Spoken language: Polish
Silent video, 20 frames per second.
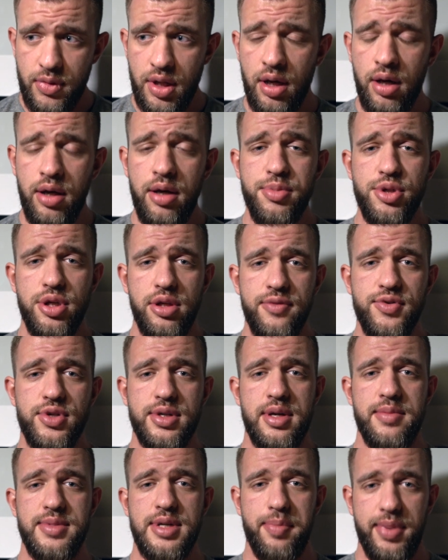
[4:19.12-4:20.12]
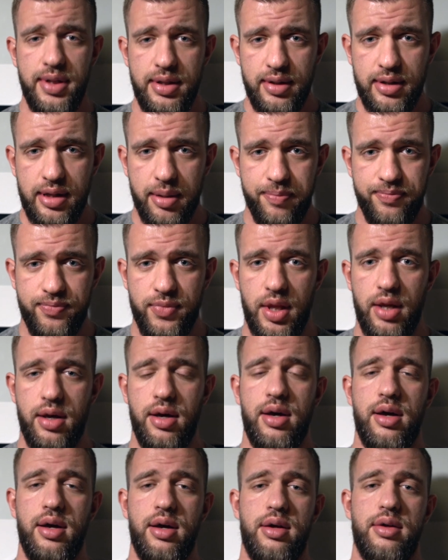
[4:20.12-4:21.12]
E, przede wszystkim z apetytem.
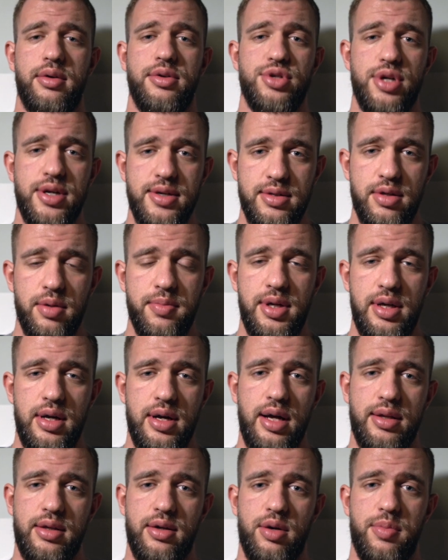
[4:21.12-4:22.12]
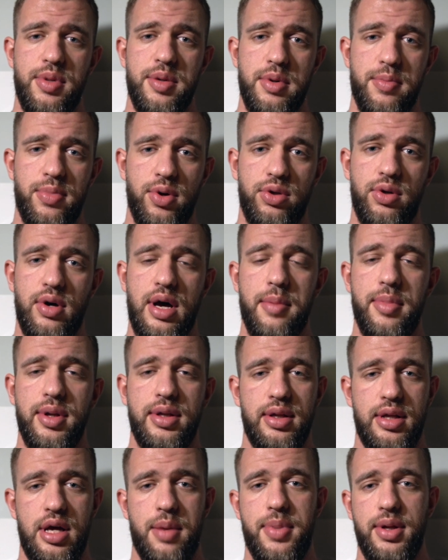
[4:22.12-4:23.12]
E, często minikata robimy po to, aby
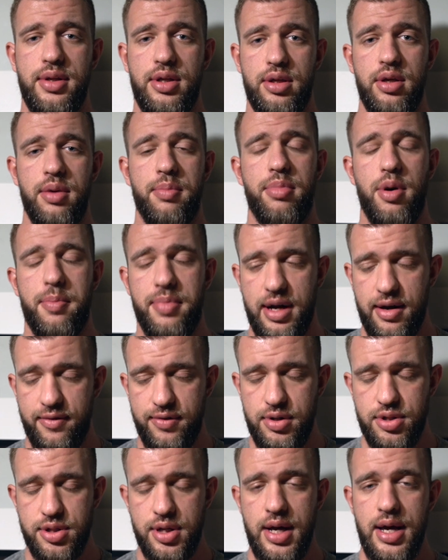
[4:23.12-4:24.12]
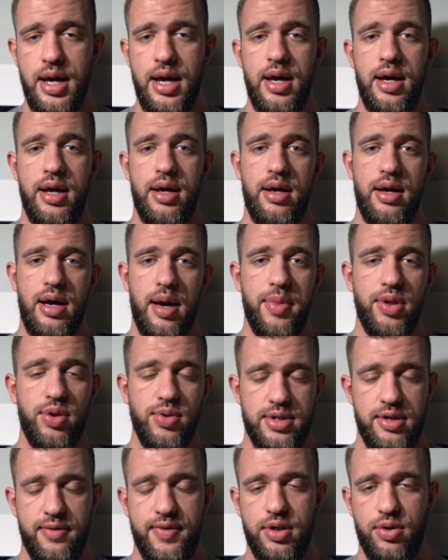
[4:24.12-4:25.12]
ten apetyt poprawić, e, aby to
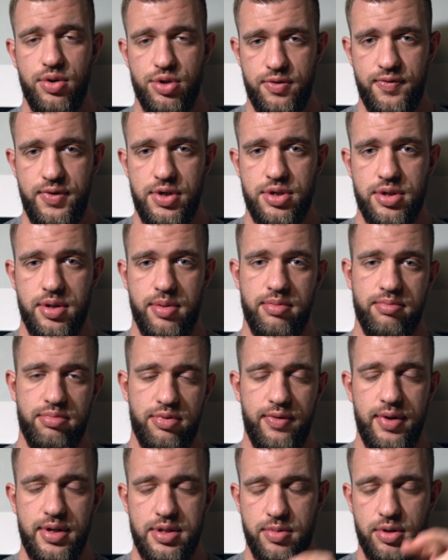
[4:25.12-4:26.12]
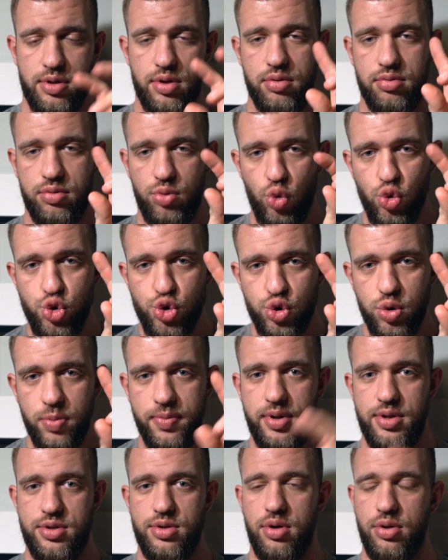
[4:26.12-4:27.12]
sylwetkę oczywiście, powiedzmy to,
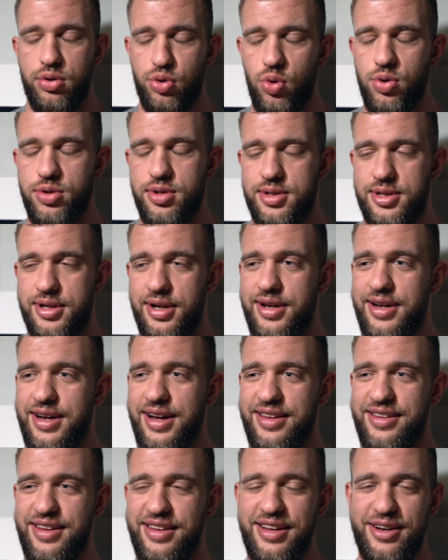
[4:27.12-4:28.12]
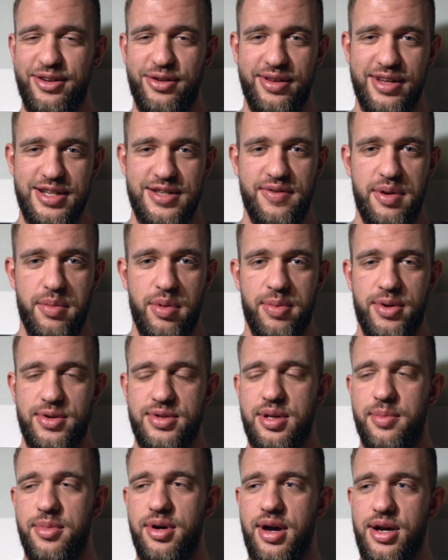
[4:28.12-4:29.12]
uszczuplić, odchudzić delikatnie, tak to nazwijmy
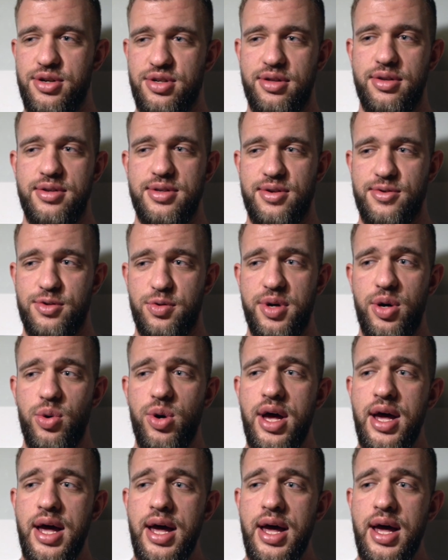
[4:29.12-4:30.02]
prosto, aby każdy to zrozumiał.